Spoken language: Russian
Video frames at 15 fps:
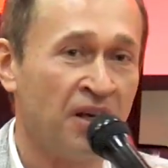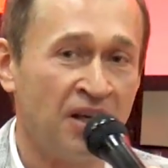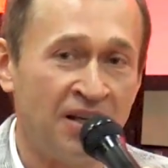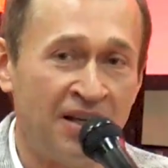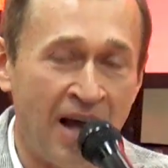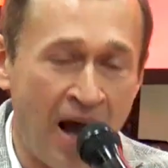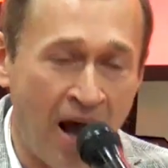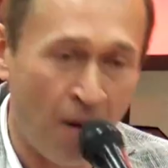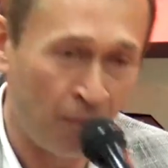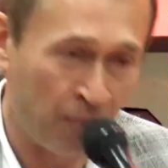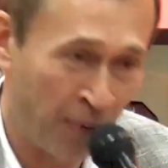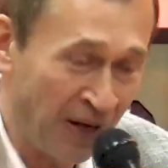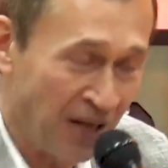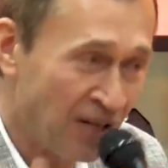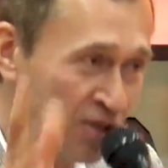Я
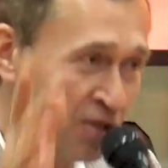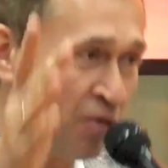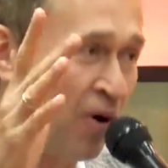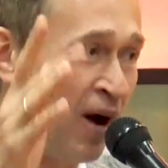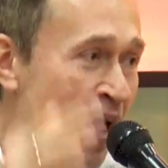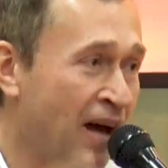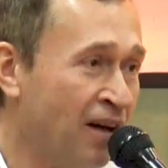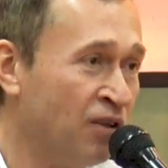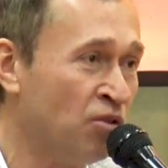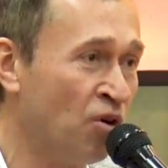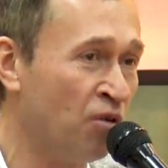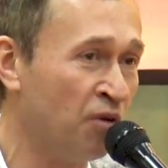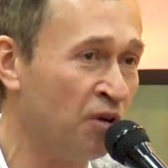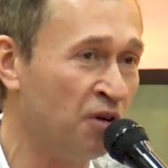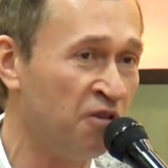призываю
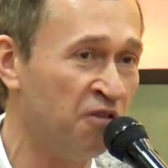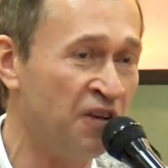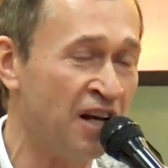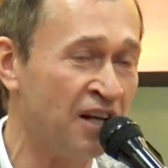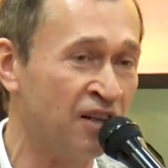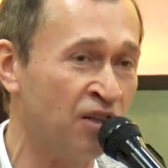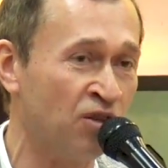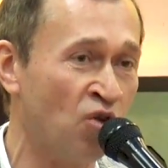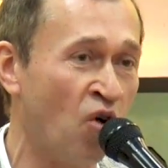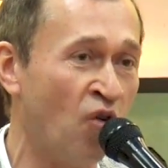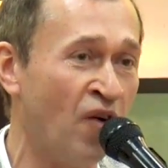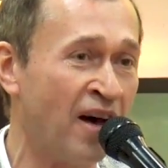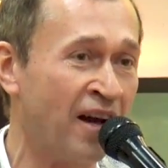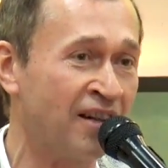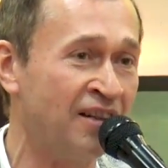новые вены,
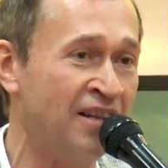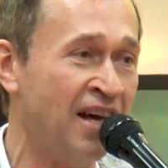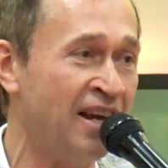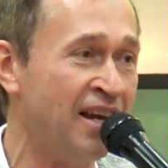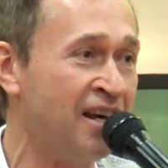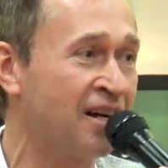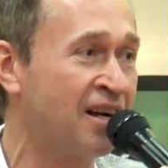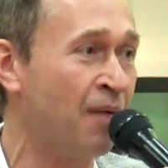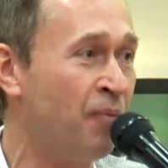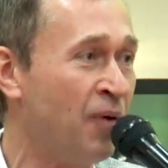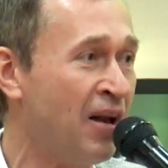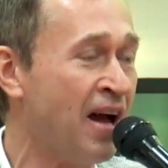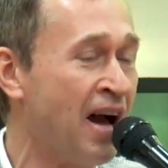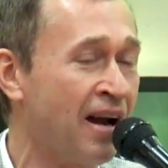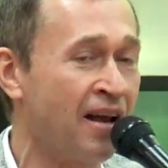новые артерии,
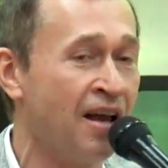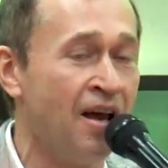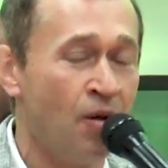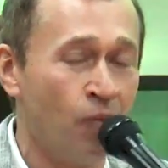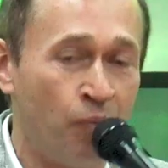капилляры.